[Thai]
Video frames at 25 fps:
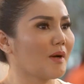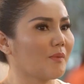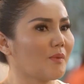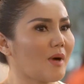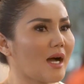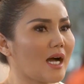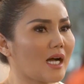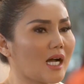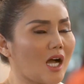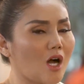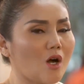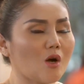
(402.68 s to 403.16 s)
แบบ
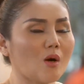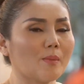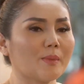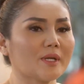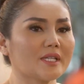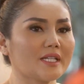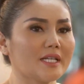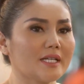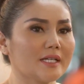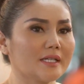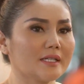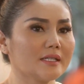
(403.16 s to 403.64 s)
ว่าเขาเอา
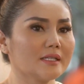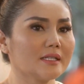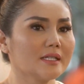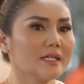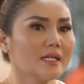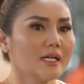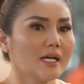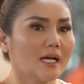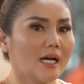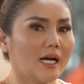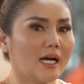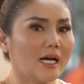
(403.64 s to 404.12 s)
มาทิ้ง
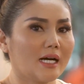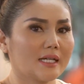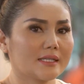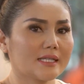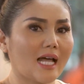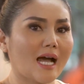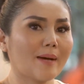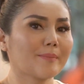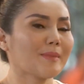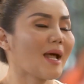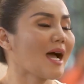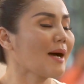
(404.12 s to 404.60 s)

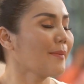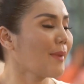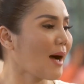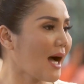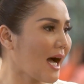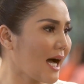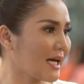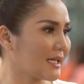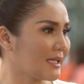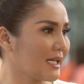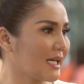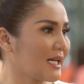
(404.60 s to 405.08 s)
ตามหน้า
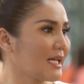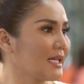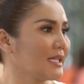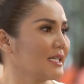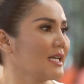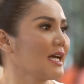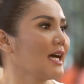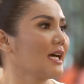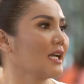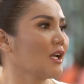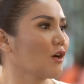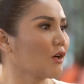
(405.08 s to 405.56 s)
บ้านอะไร
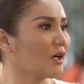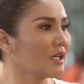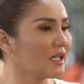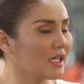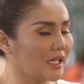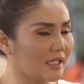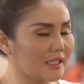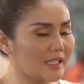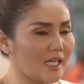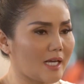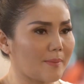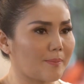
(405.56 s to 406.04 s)
เงี้ยเราก็
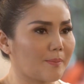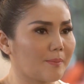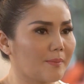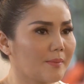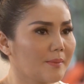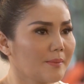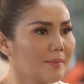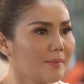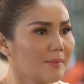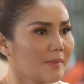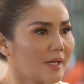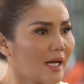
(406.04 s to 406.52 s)
เดินเก็บ
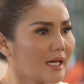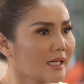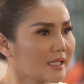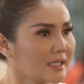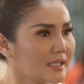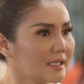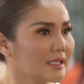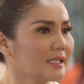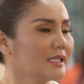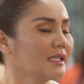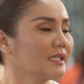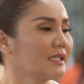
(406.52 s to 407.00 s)
กลาง
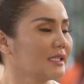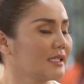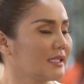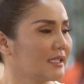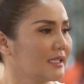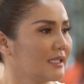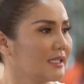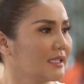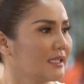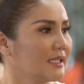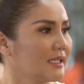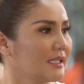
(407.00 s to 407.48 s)
คืน
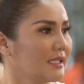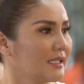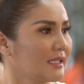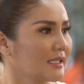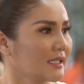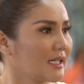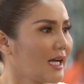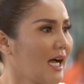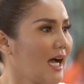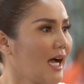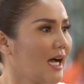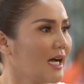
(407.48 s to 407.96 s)
ครับ
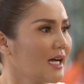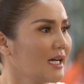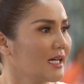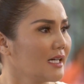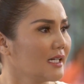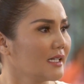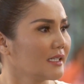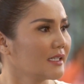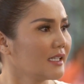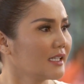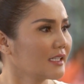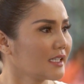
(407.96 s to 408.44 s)
ค่ะ
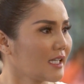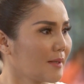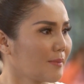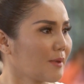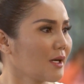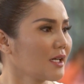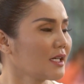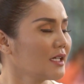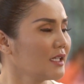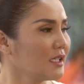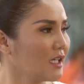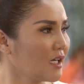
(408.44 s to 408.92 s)
เดินเก็บ
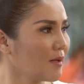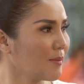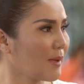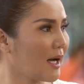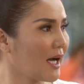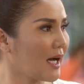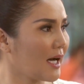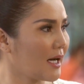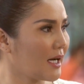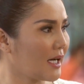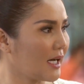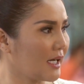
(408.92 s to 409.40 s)
กลางคืนแล้ว
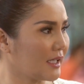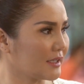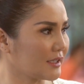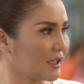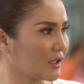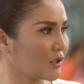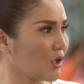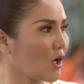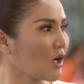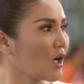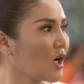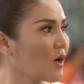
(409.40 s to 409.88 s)
มาส
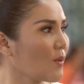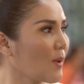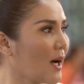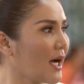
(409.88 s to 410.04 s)
ต็อกเข้า